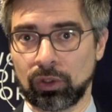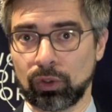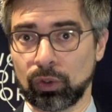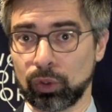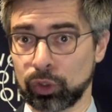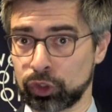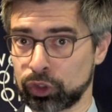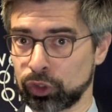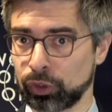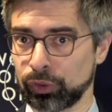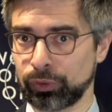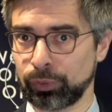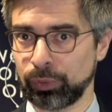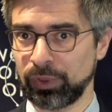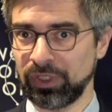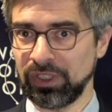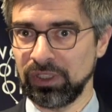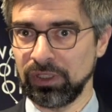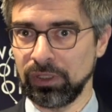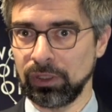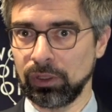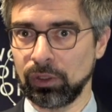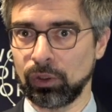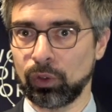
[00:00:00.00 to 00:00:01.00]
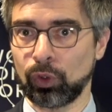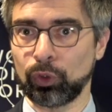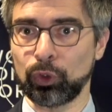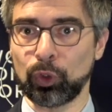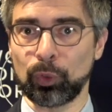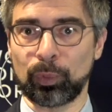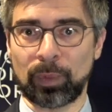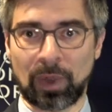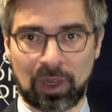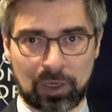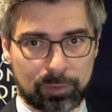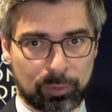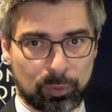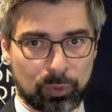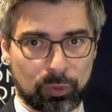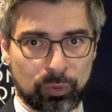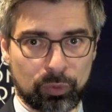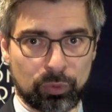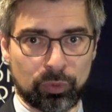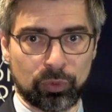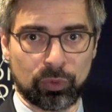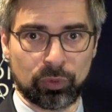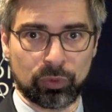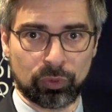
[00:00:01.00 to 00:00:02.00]
Aujourd'hui, on ne parle
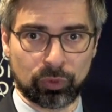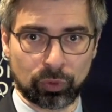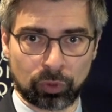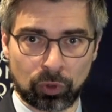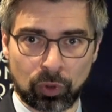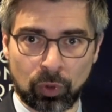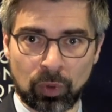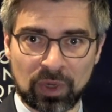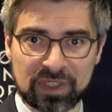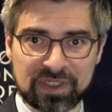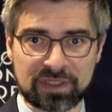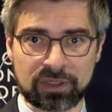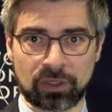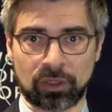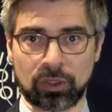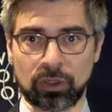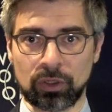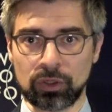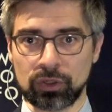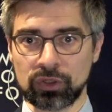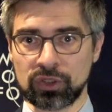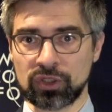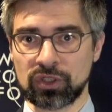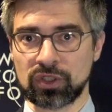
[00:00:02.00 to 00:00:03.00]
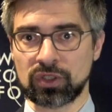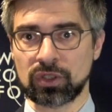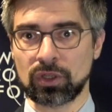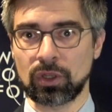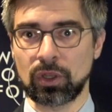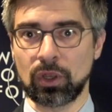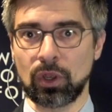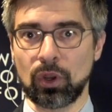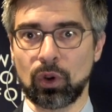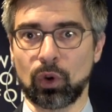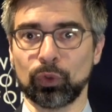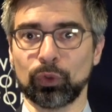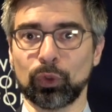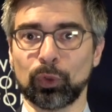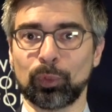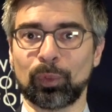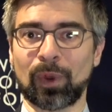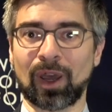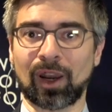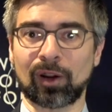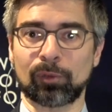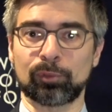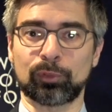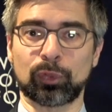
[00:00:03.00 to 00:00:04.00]
plus de croissance, on ne
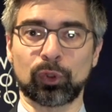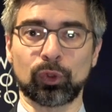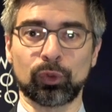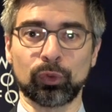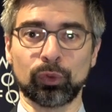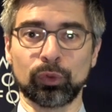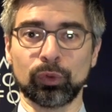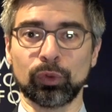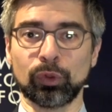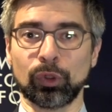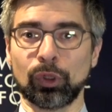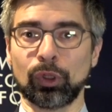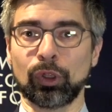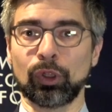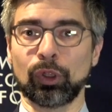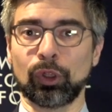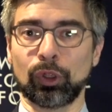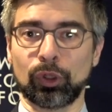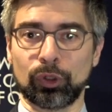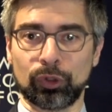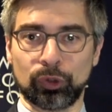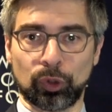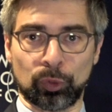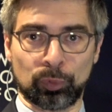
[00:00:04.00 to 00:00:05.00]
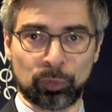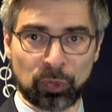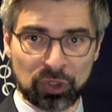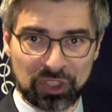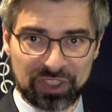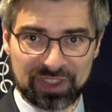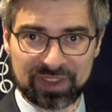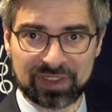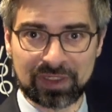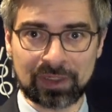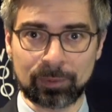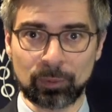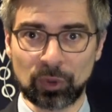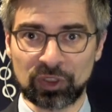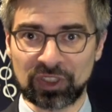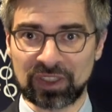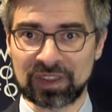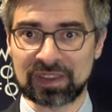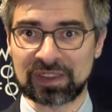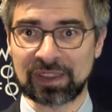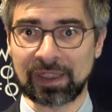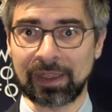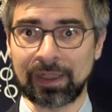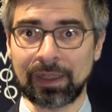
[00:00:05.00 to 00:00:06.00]
parle plus de politique
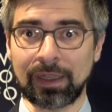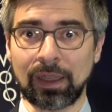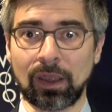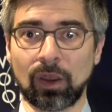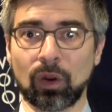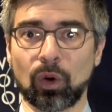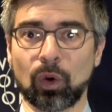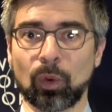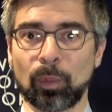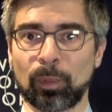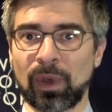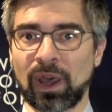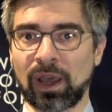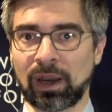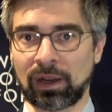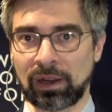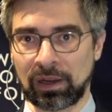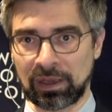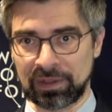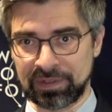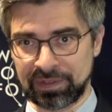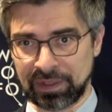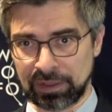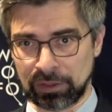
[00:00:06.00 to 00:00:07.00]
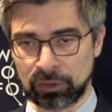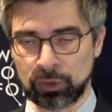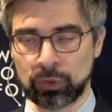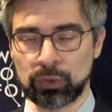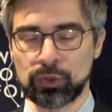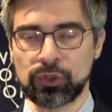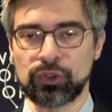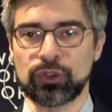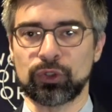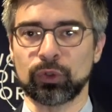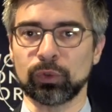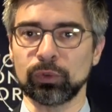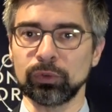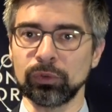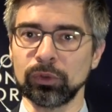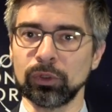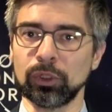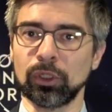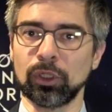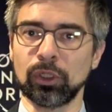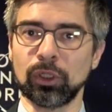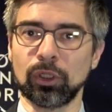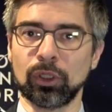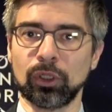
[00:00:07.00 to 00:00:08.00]
monétaire, on parle d'inclusion,
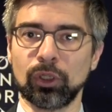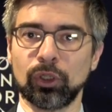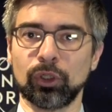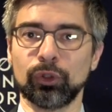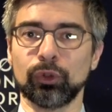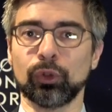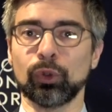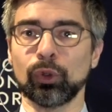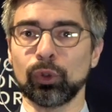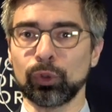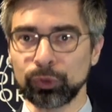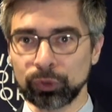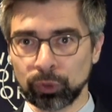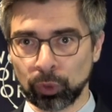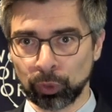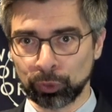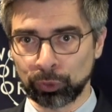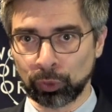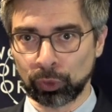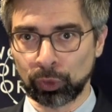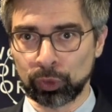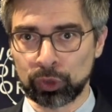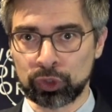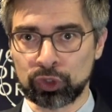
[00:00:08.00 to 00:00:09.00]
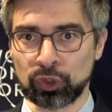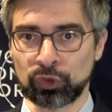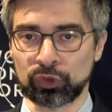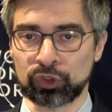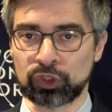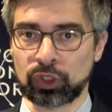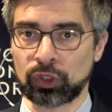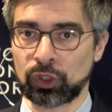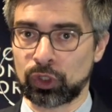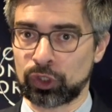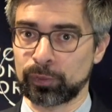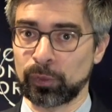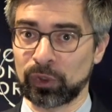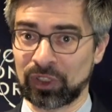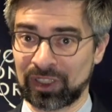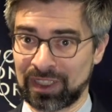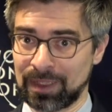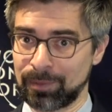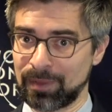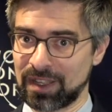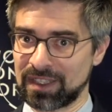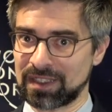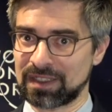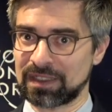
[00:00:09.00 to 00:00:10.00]
de lutte contre le changement
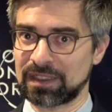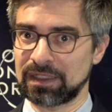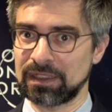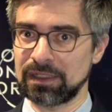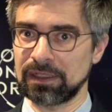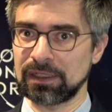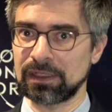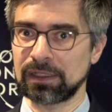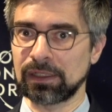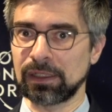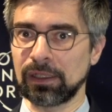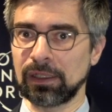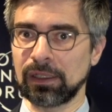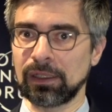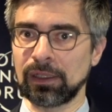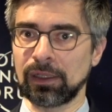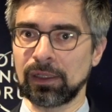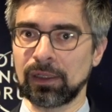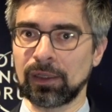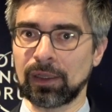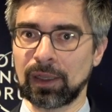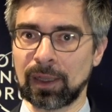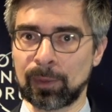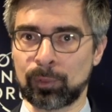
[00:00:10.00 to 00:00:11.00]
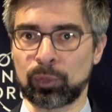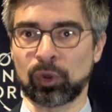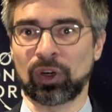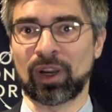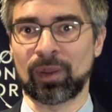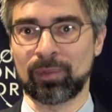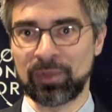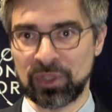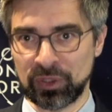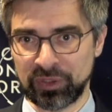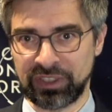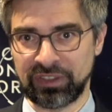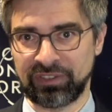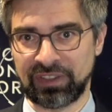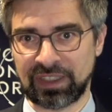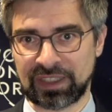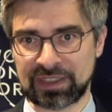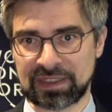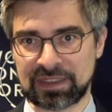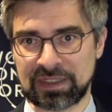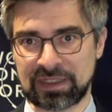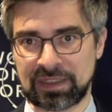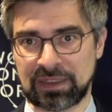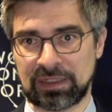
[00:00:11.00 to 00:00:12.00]
climatique et pour la
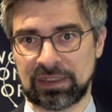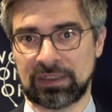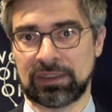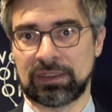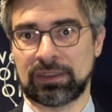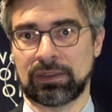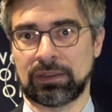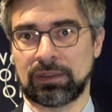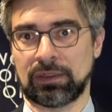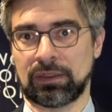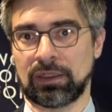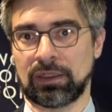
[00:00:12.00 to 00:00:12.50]
biodiversité.